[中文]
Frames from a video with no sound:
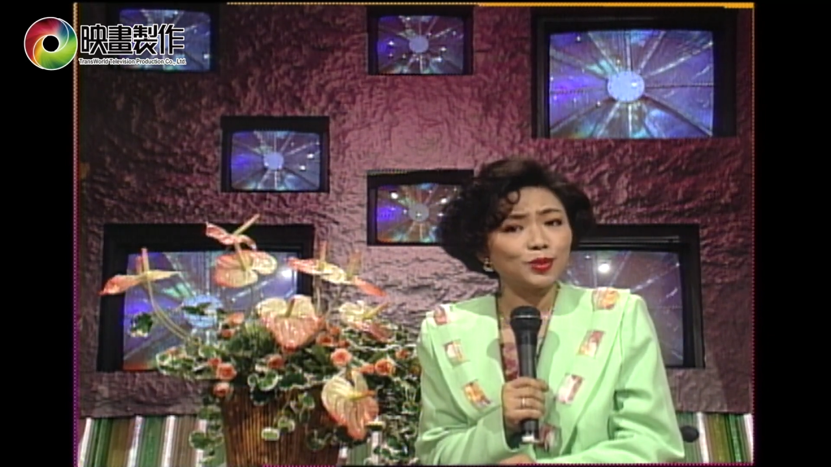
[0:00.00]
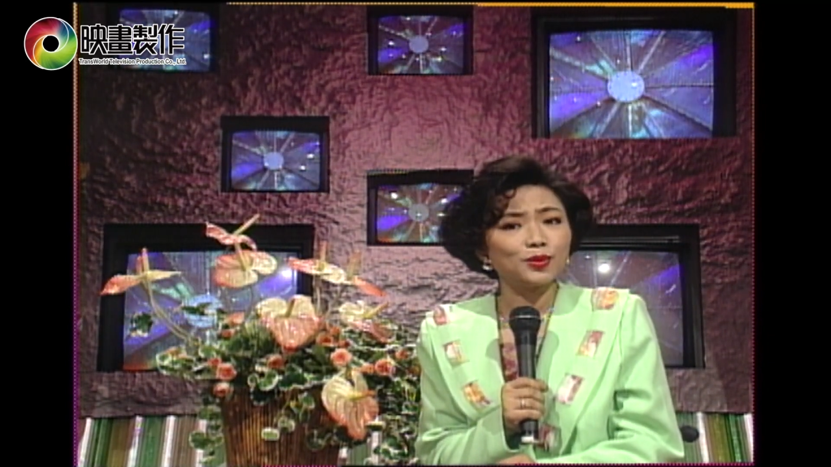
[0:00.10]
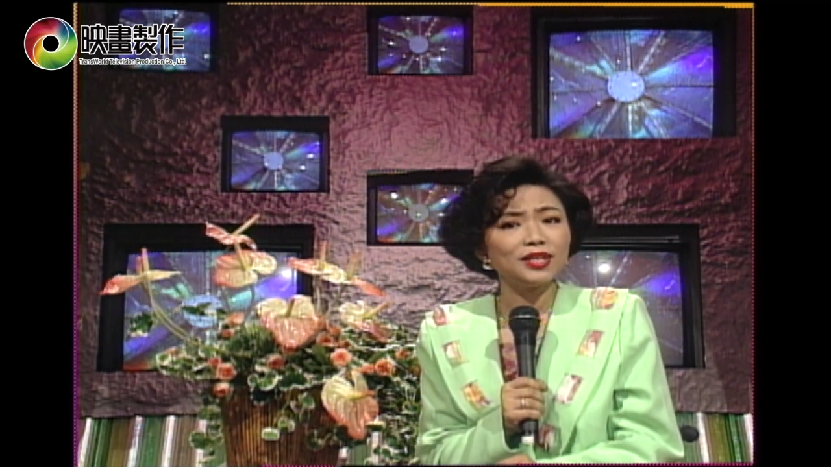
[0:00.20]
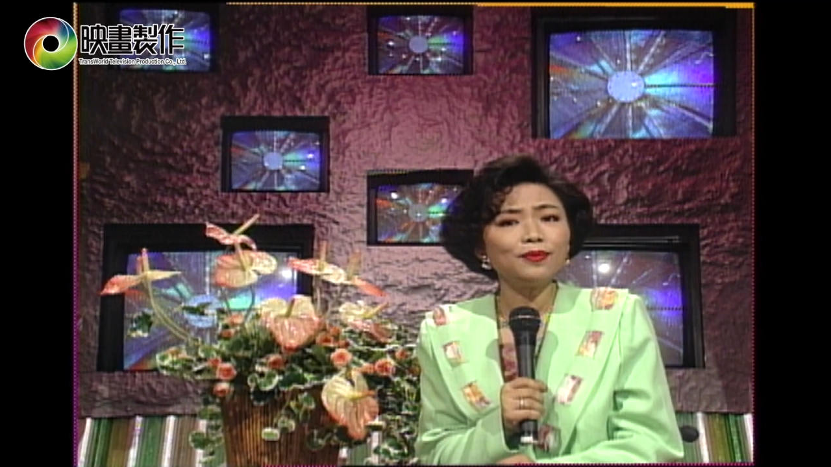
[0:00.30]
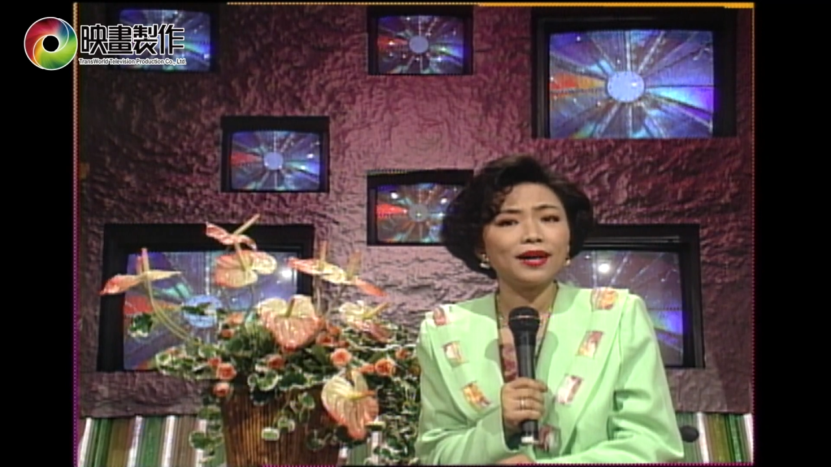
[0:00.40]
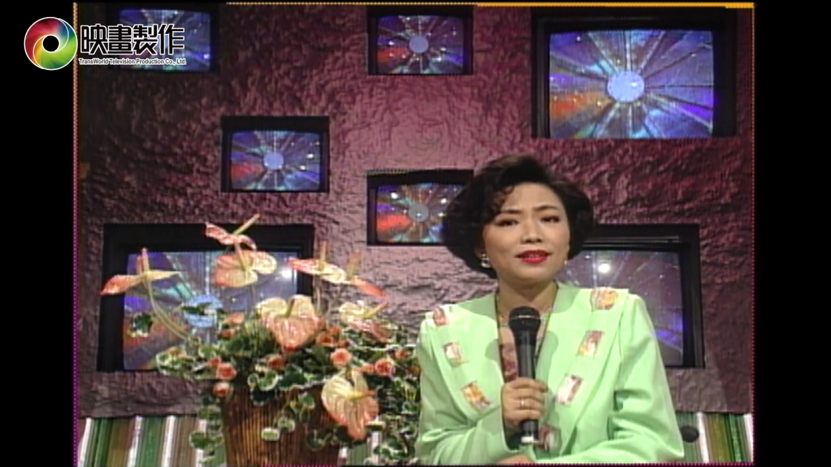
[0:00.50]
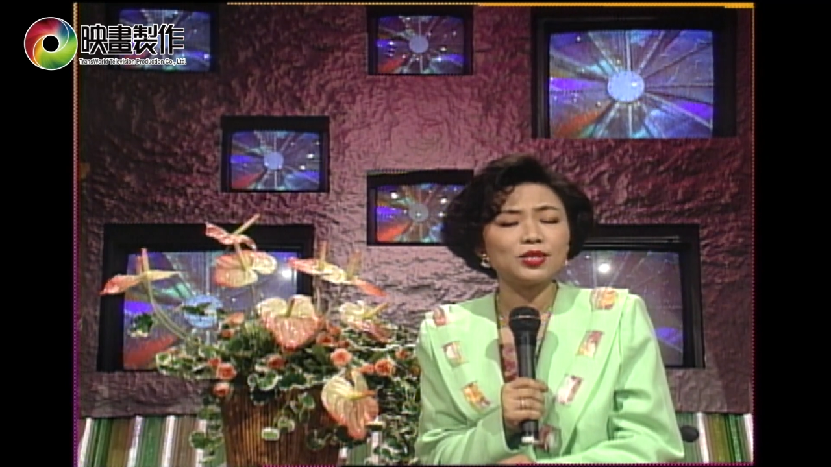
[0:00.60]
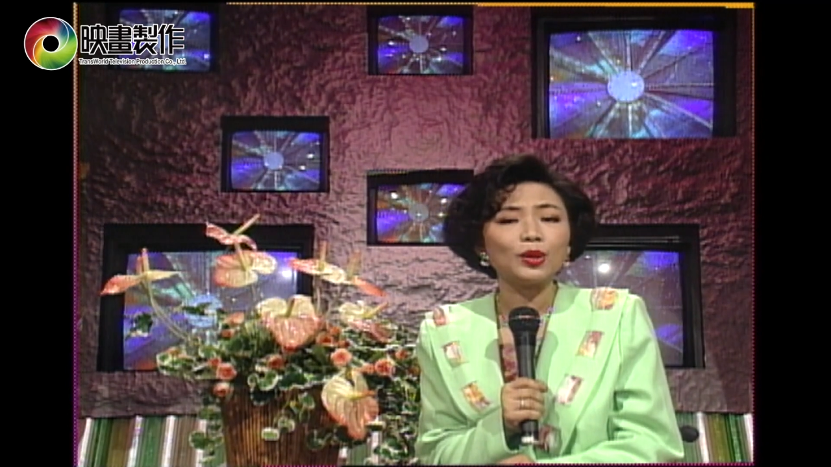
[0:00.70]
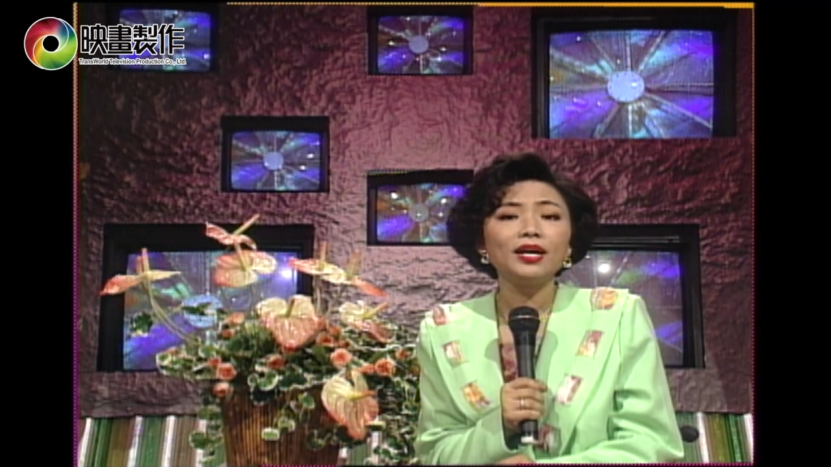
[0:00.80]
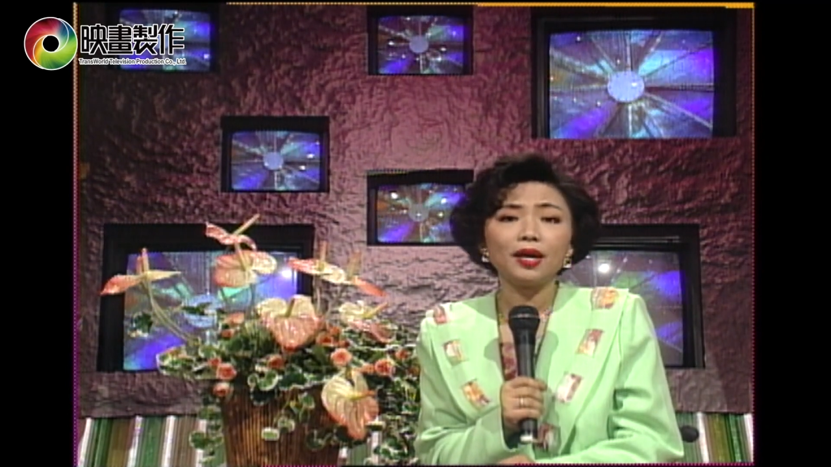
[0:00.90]
走出以往
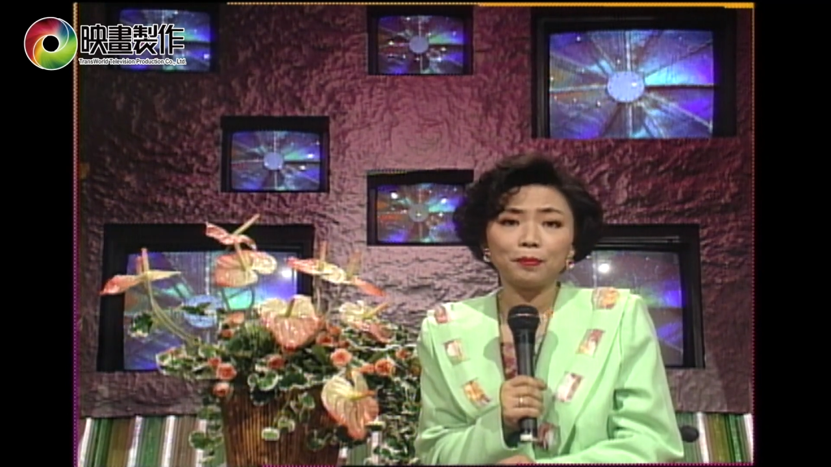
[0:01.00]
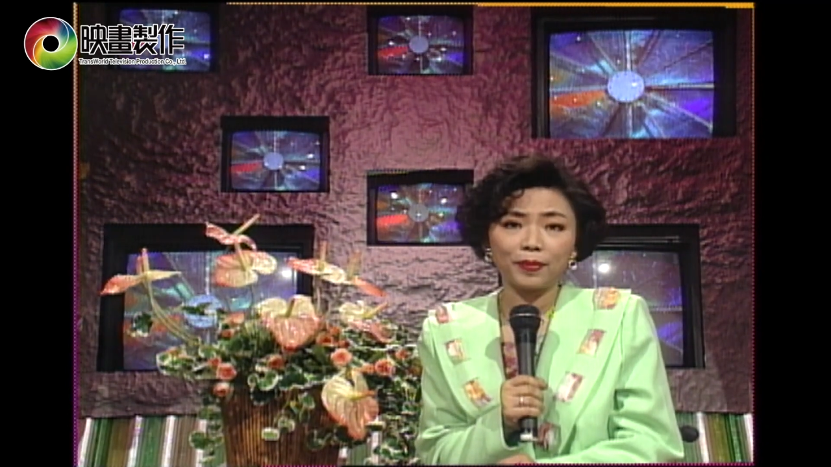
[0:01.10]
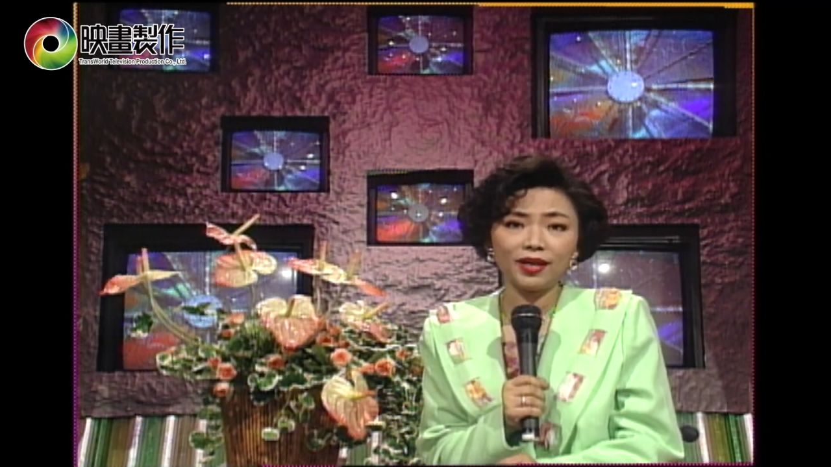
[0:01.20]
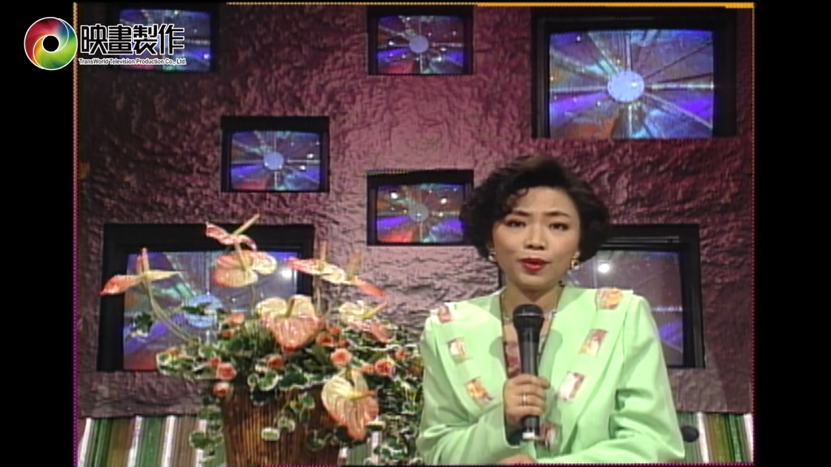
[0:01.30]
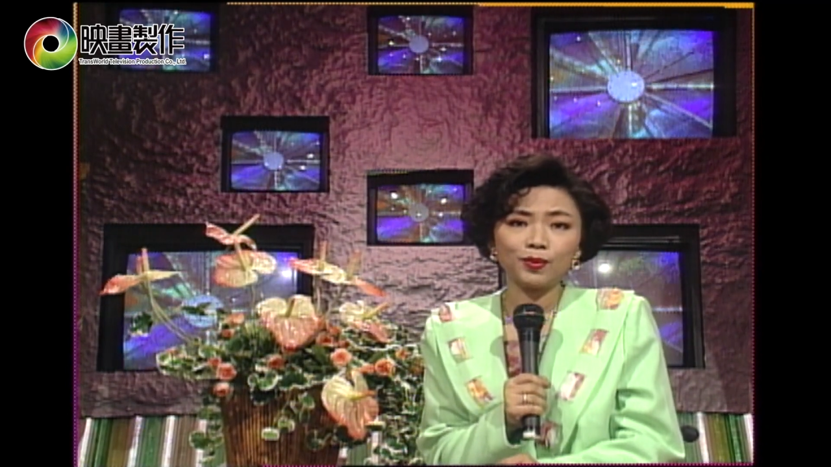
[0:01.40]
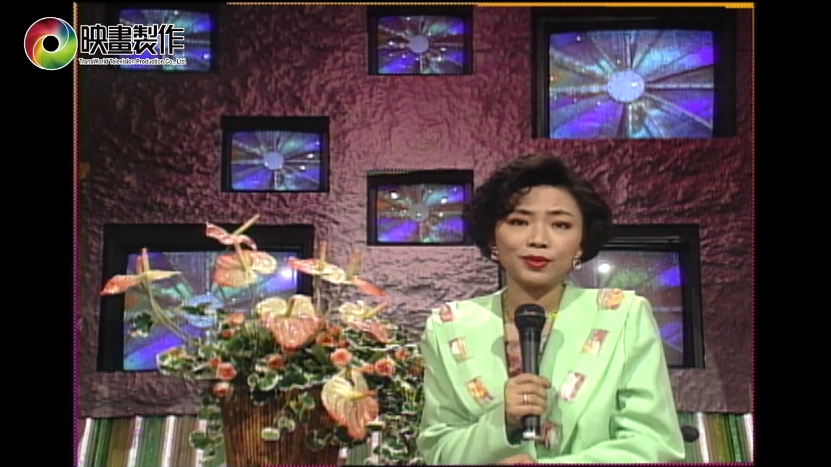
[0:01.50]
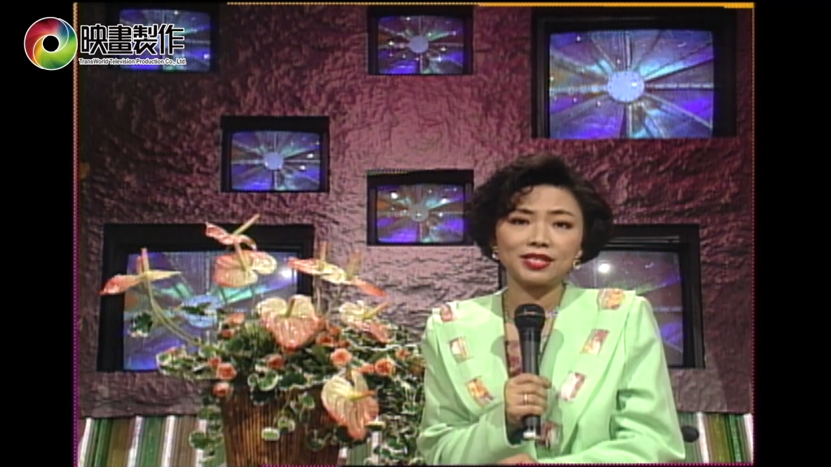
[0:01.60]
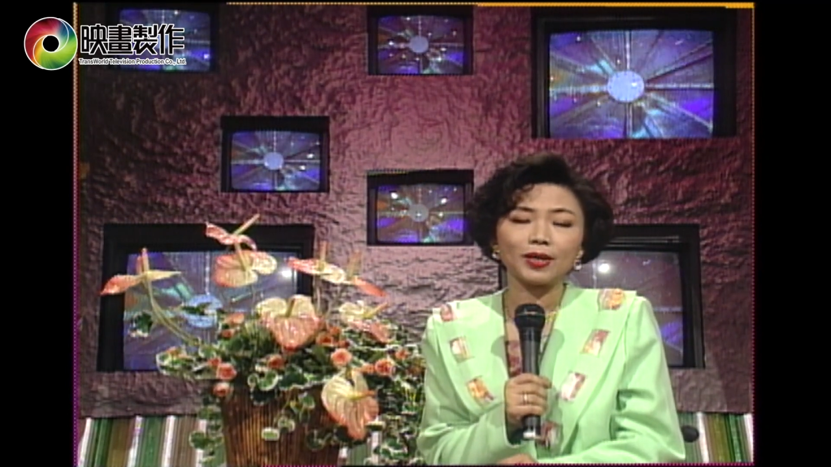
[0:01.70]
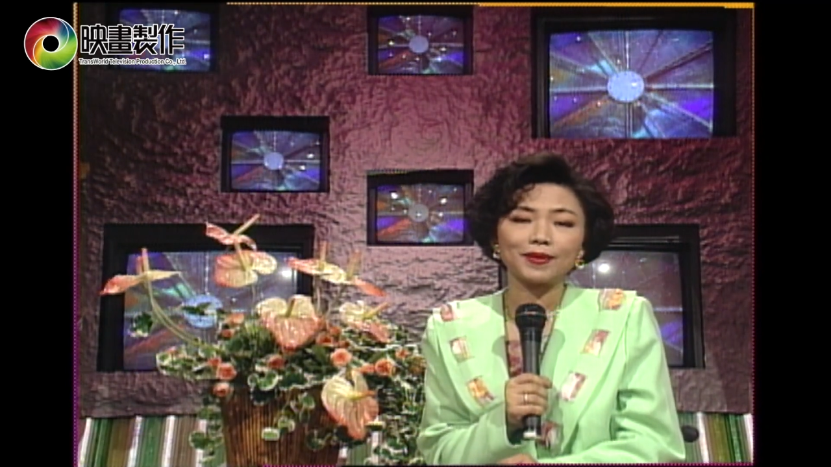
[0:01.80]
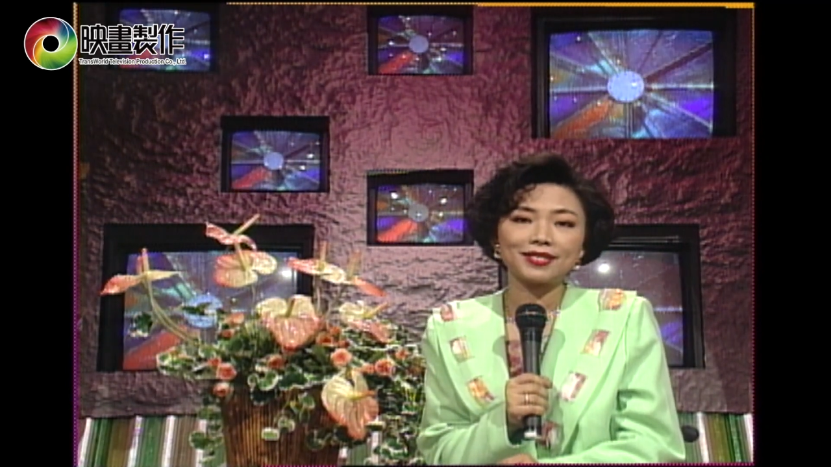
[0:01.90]
那种很悲苦
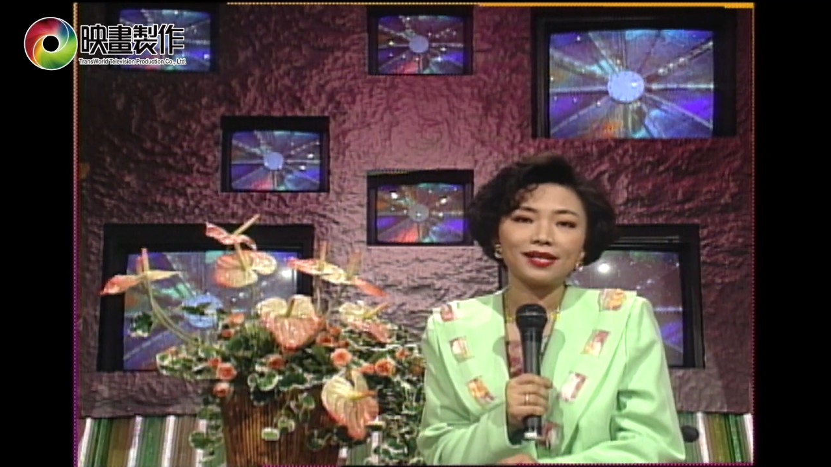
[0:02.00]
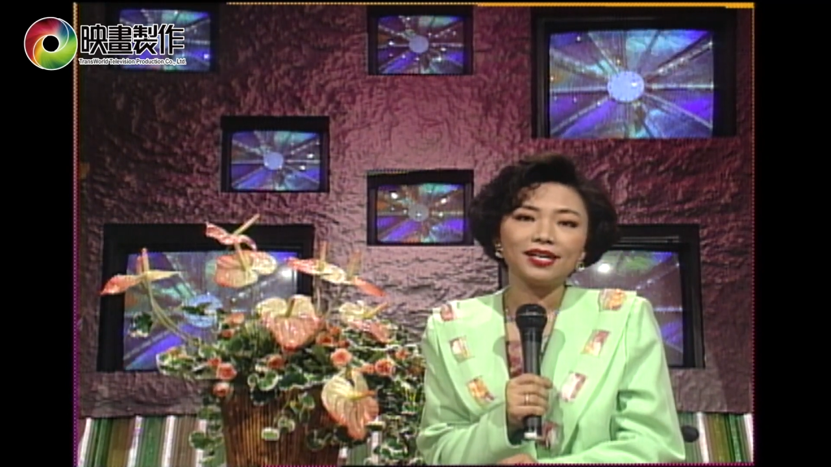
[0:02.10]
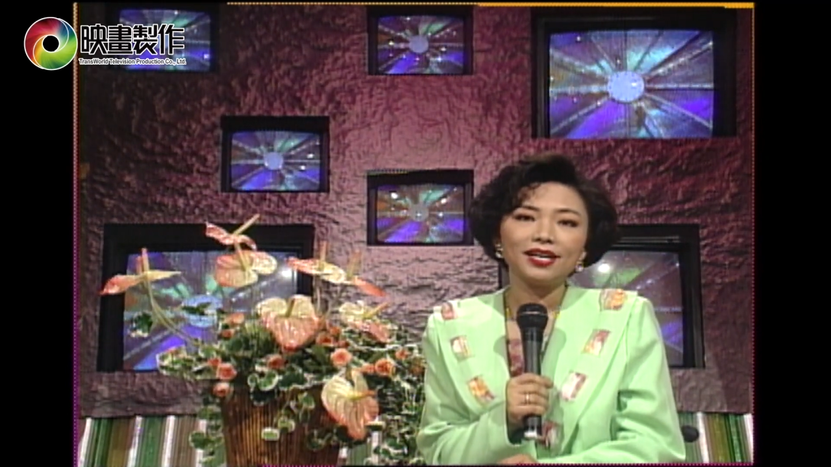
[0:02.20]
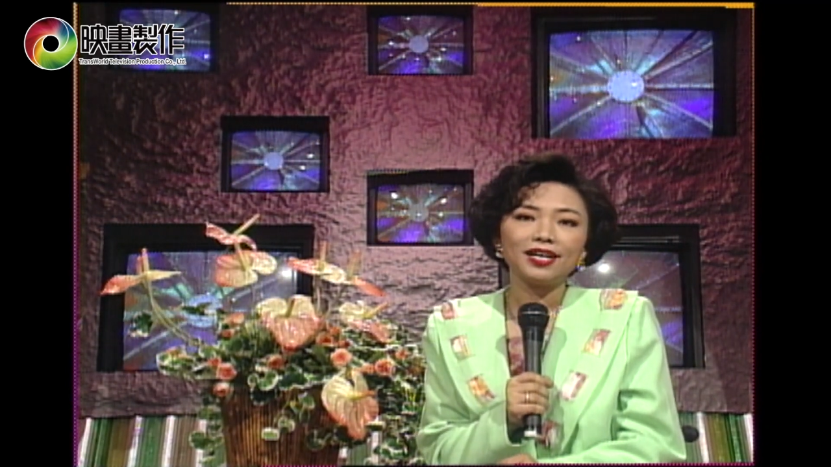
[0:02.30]
的角色。